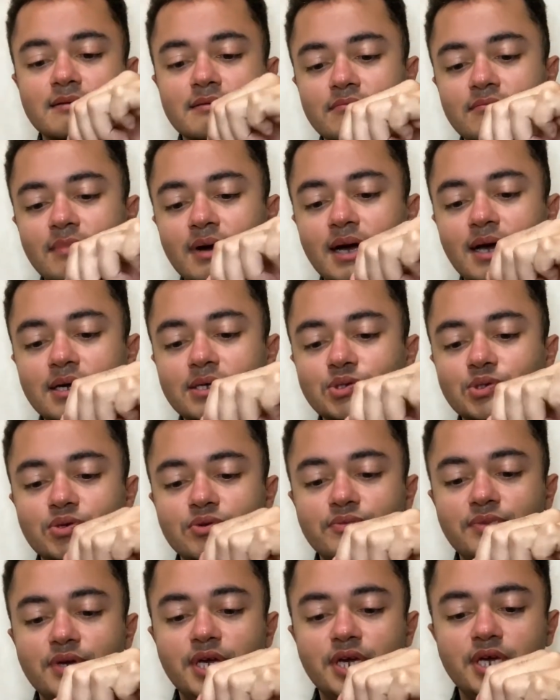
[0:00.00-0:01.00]
mais ou
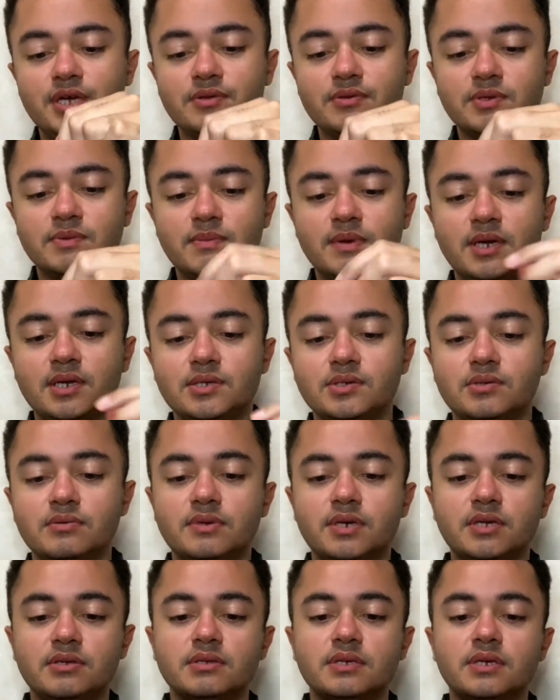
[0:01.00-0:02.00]
menos, mais ou
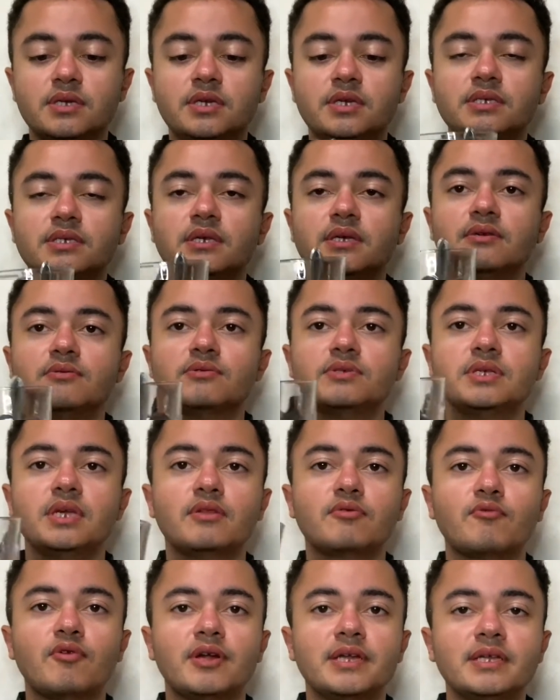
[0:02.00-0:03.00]
menos aqui, seriam
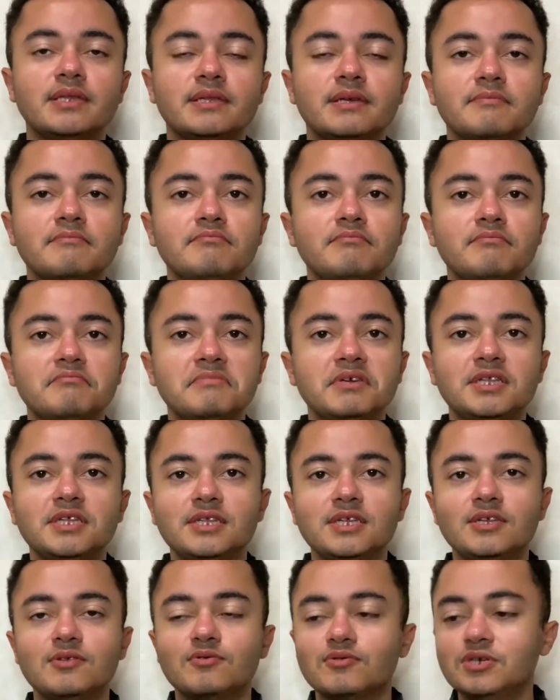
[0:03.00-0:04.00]
140
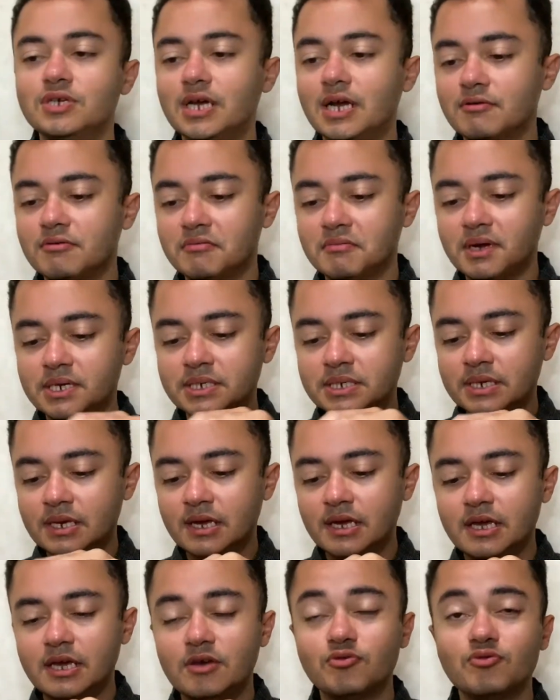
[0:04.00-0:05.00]
mililitros de água. Mas
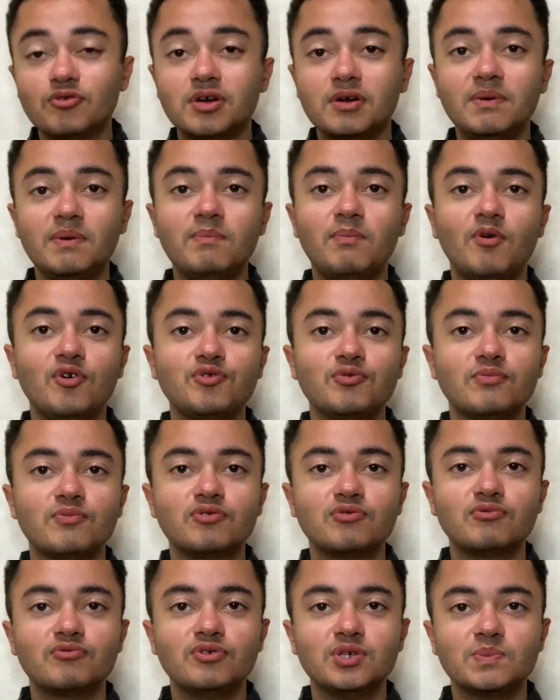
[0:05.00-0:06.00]
eu nunca me importo
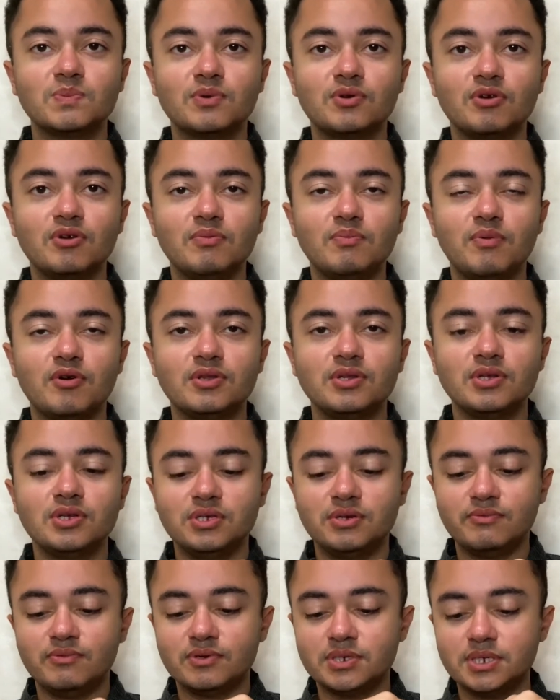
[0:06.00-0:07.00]
muito com isso, porque o
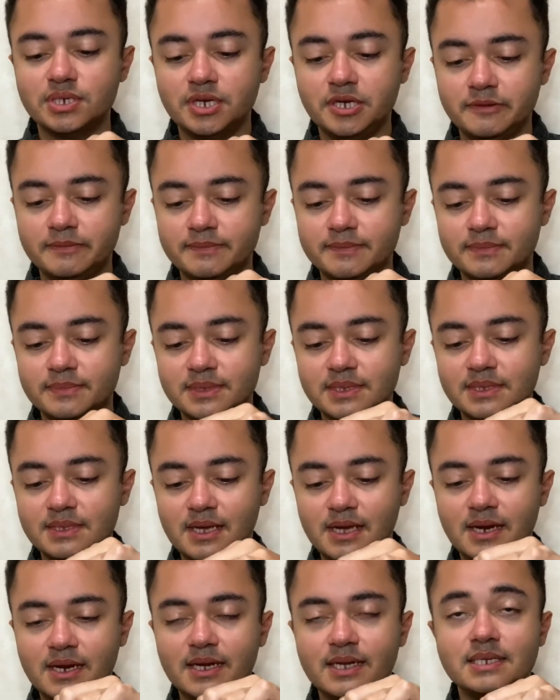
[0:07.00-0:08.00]
importante é você
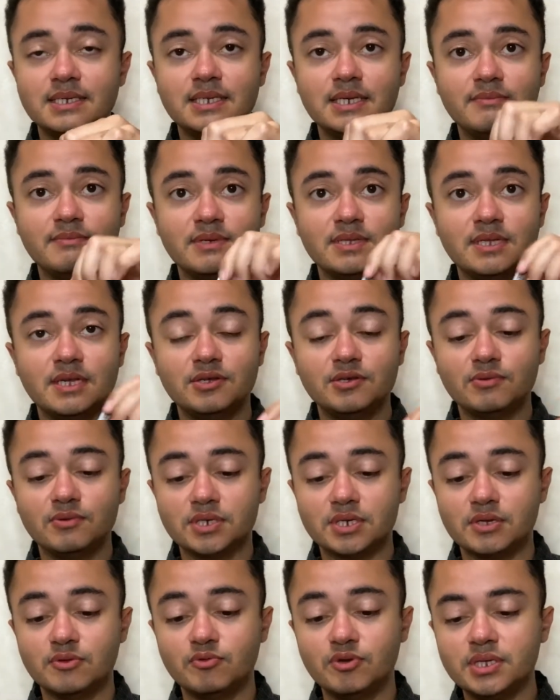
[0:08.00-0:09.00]
ter a enzima dentro de
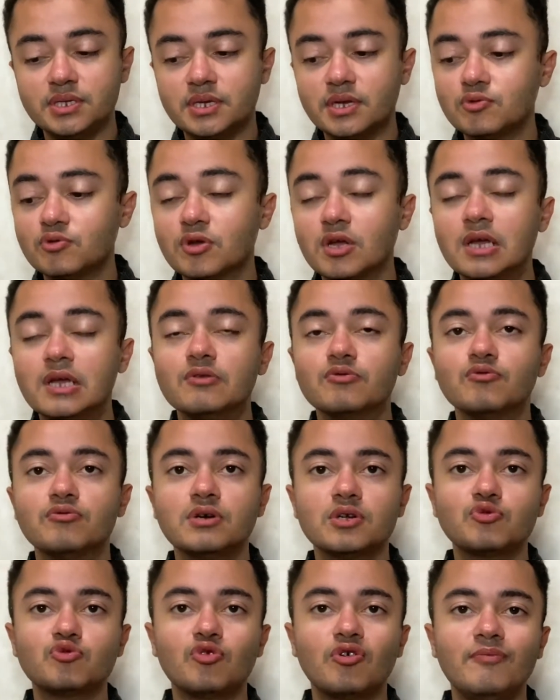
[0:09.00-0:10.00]
você. No entanto,
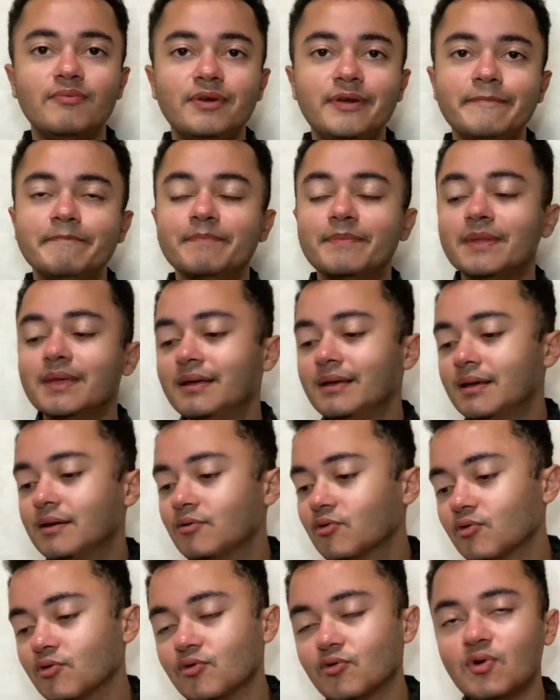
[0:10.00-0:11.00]
nunca tome
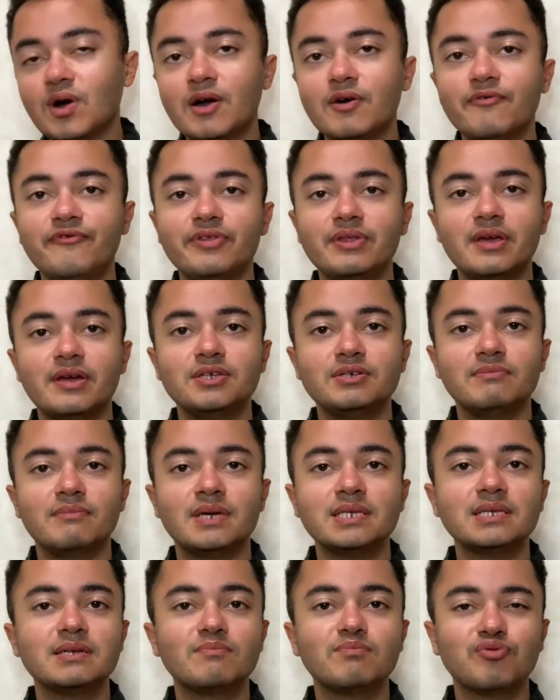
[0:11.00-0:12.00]
o, o vinagre de
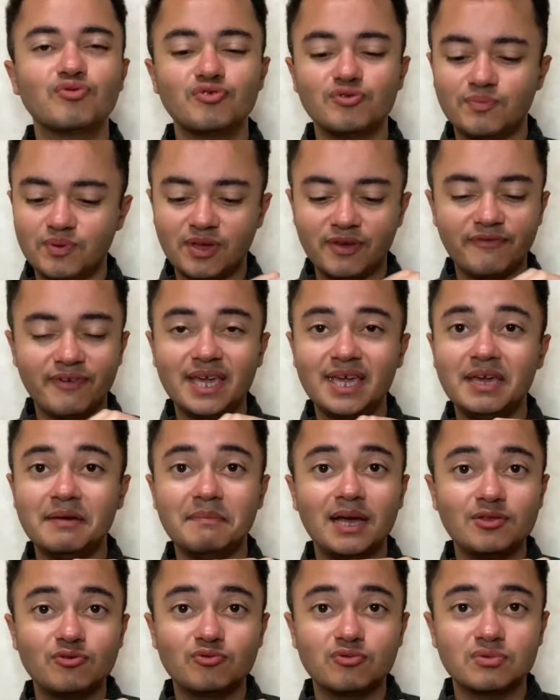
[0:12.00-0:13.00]
maçã puro, porque vai
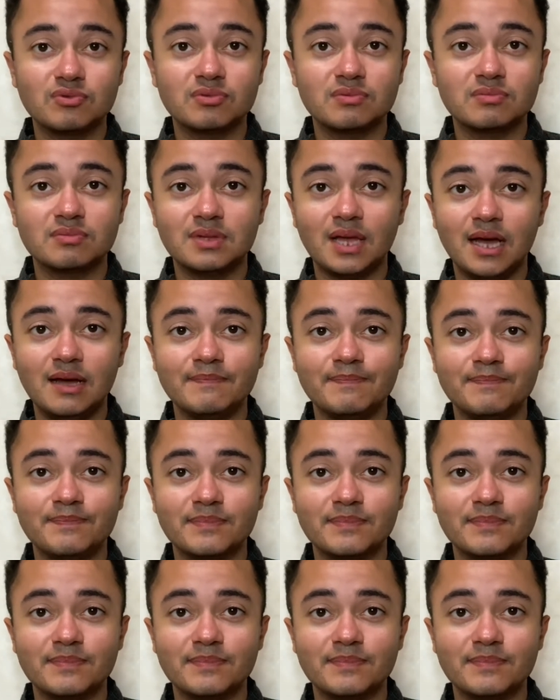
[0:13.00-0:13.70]
queimar tudo, tá?